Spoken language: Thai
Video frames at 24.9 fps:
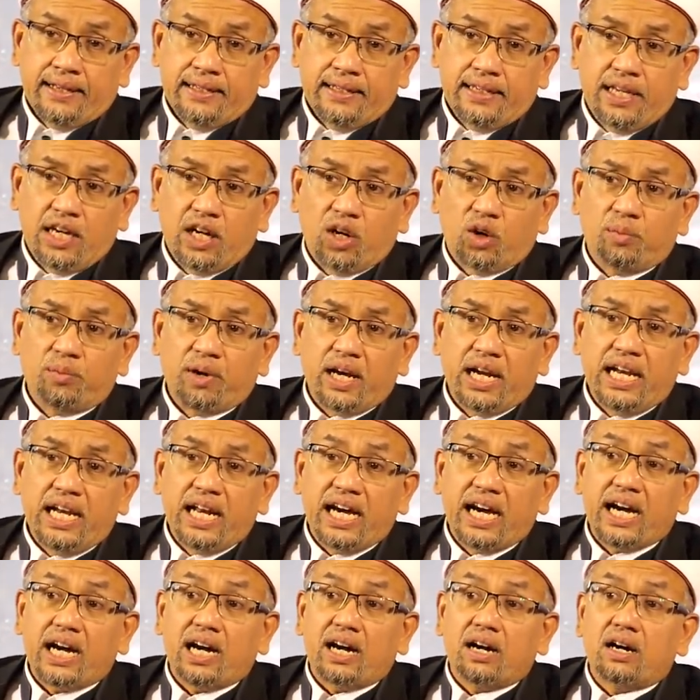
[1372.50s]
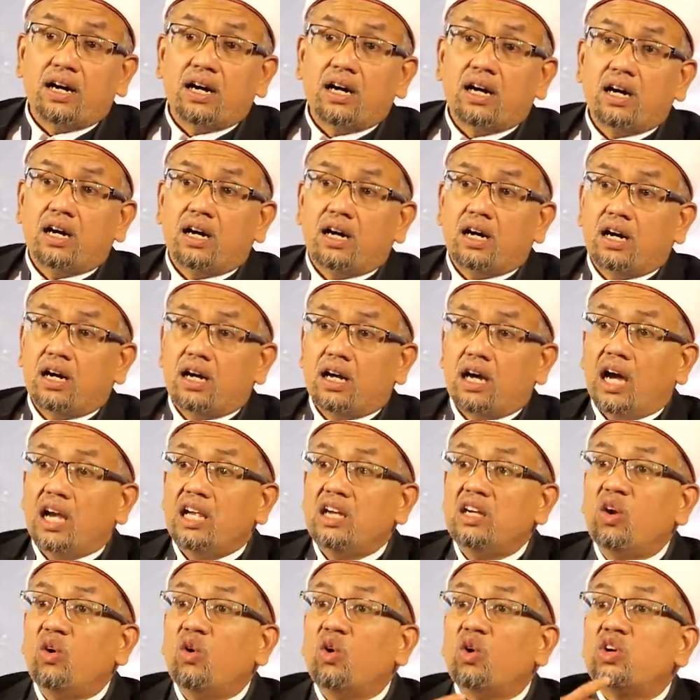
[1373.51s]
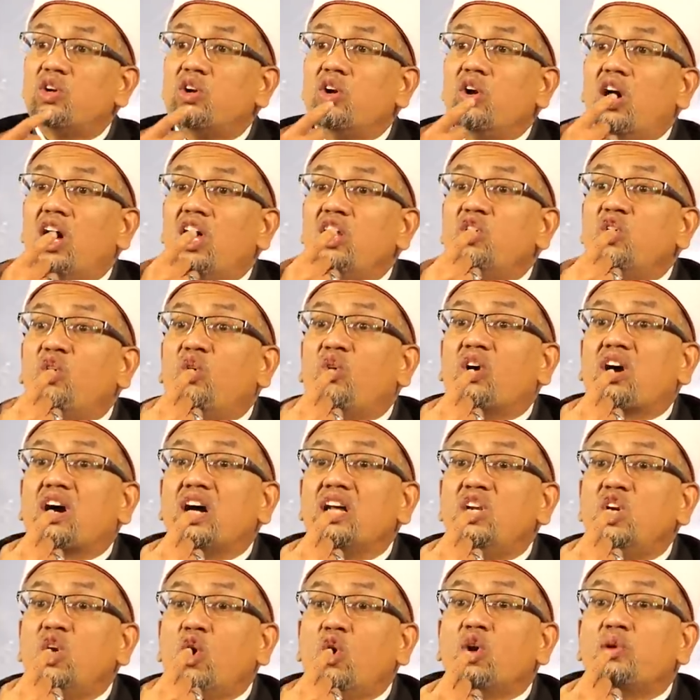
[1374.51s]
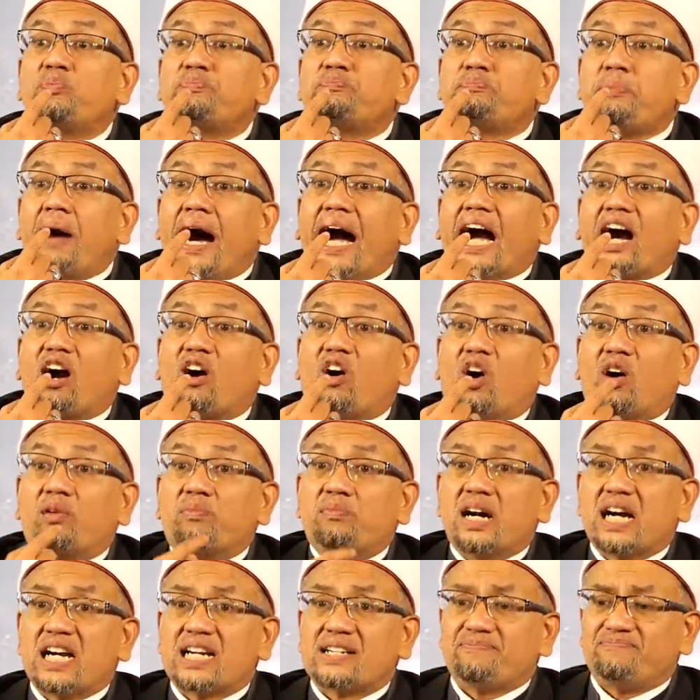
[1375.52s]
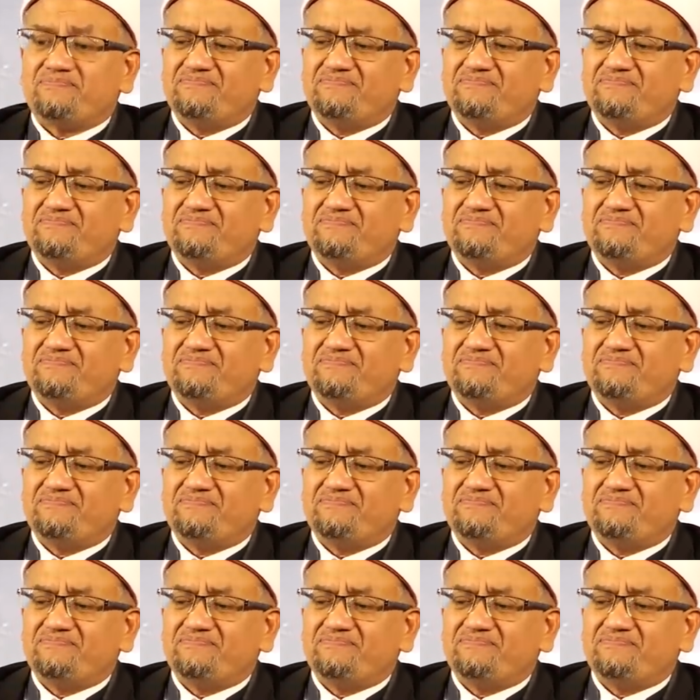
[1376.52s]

เยี่ยวมันเลอะไอ้ลูกก็หลุดปากออกมา